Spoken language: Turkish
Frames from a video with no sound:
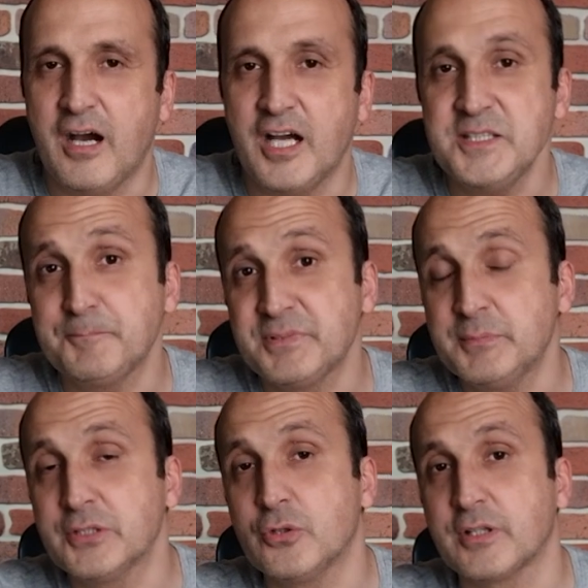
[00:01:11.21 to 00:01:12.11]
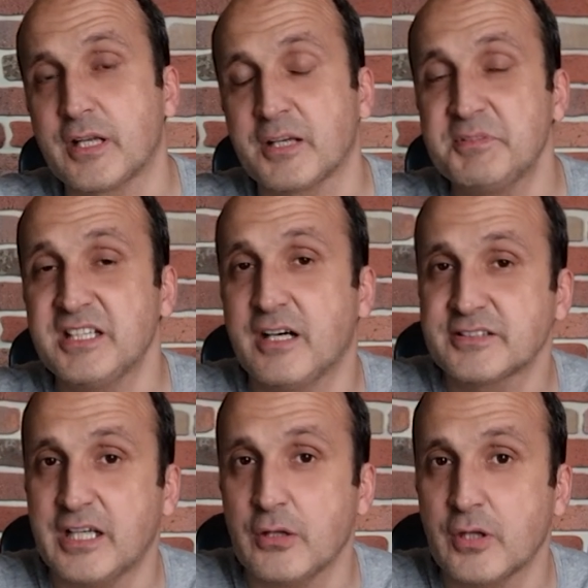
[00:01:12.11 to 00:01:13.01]
ayıplı olarak, bir
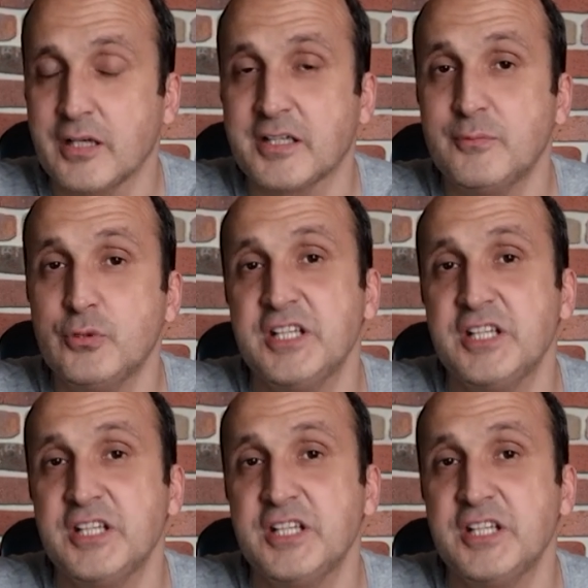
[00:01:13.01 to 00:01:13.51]
hata olarak kabul